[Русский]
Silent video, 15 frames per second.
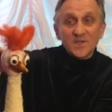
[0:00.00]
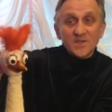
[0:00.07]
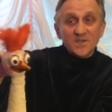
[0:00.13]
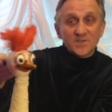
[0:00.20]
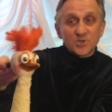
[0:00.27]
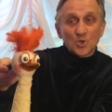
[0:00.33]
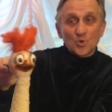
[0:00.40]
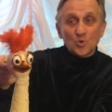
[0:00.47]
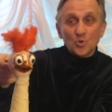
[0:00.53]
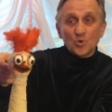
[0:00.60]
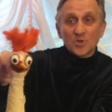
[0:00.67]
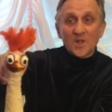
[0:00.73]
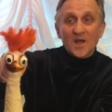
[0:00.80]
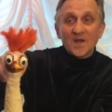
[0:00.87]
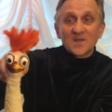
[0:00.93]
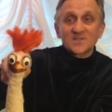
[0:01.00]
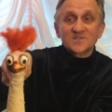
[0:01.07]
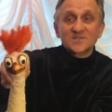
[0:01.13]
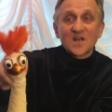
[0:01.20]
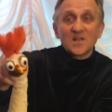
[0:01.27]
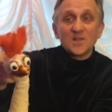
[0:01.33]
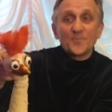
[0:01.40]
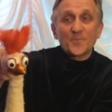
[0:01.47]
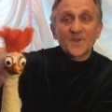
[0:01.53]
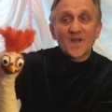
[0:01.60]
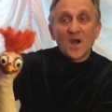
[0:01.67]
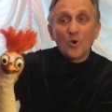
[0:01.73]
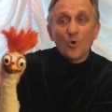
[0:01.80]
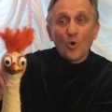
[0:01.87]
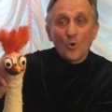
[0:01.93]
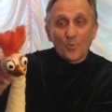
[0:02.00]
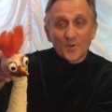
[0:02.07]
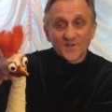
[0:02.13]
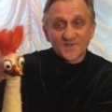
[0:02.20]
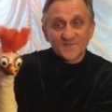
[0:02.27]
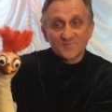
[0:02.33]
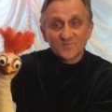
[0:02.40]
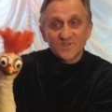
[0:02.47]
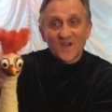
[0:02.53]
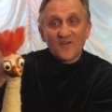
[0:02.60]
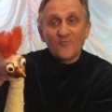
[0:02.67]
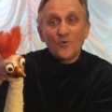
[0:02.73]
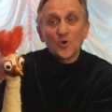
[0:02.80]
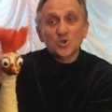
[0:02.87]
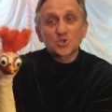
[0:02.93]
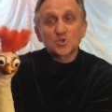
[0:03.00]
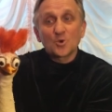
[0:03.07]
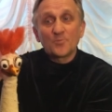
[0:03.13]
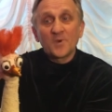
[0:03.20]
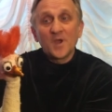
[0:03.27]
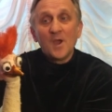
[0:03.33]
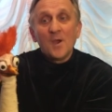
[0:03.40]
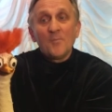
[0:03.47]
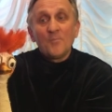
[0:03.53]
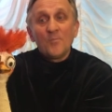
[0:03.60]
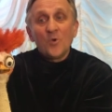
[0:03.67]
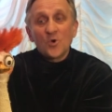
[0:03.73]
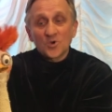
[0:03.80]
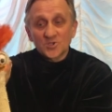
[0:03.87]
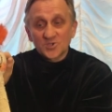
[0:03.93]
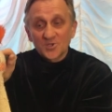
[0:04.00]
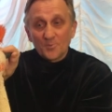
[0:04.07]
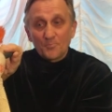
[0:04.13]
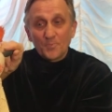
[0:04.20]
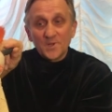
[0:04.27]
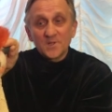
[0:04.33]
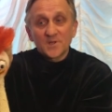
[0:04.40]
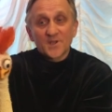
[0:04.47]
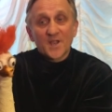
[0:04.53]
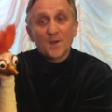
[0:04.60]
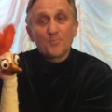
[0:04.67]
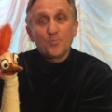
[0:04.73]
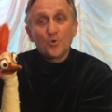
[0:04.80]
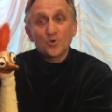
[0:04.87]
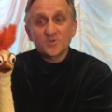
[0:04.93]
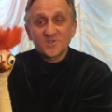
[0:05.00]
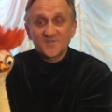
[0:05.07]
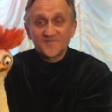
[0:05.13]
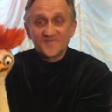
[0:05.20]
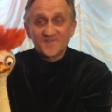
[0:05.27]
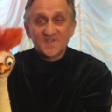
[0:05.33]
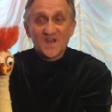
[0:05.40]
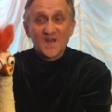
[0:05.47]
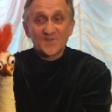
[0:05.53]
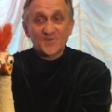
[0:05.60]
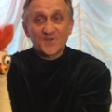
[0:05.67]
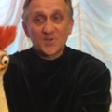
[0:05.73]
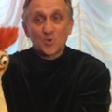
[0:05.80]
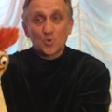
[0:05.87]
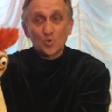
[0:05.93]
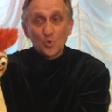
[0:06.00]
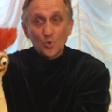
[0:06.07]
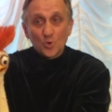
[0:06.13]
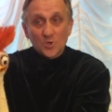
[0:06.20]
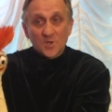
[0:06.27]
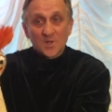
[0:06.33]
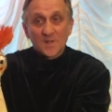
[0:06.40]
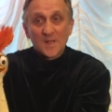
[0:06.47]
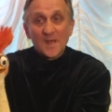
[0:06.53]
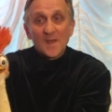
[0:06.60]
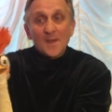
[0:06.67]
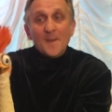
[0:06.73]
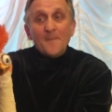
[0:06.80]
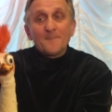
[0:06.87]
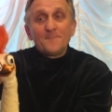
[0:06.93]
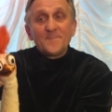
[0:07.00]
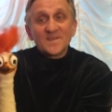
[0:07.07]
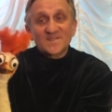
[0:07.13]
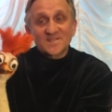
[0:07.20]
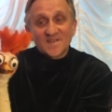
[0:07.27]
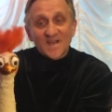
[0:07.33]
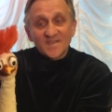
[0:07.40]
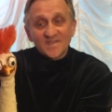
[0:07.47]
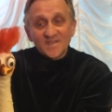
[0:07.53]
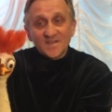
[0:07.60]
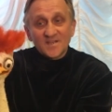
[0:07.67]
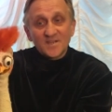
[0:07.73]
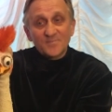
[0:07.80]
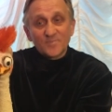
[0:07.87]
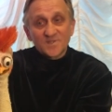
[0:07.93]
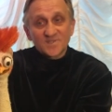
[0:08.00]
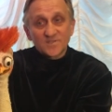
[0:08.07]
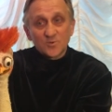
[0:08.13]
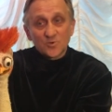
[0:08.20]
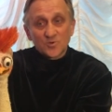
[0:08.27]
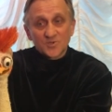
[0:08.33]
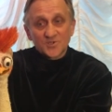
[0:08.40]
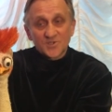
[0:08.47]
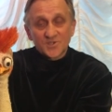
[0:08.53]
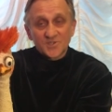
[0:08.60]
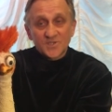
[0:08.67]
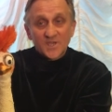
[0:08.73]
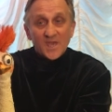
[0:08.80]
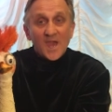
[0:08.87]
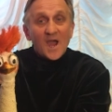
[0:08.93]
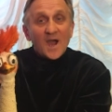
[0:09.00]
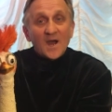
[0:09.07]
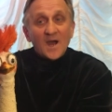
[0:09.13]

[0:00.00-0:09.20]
И эта кукла стала прообразом того, чтобы можно было работать в театре кукол без каких-либо сложностей.